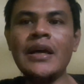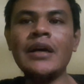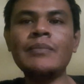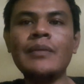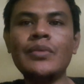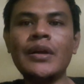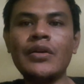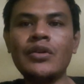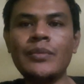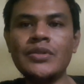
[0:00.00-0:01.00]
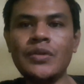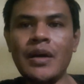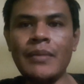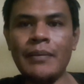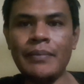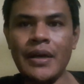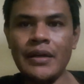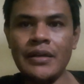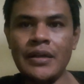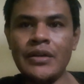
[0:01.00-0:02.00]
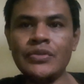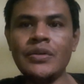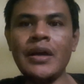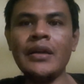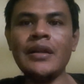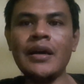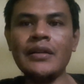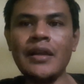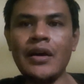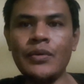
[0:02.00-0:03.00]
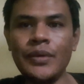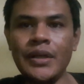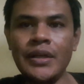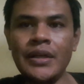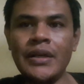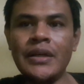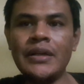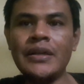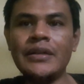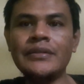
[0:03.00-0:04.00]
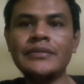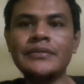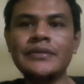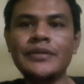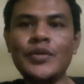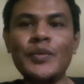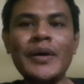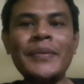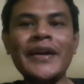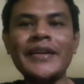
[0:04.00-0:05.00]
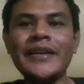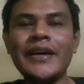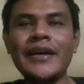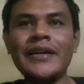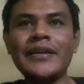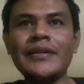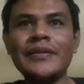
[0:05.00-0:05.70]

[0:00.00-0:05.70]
kemampuan ekonomi sudah mapan, sudah kita ketahui dan umpama kita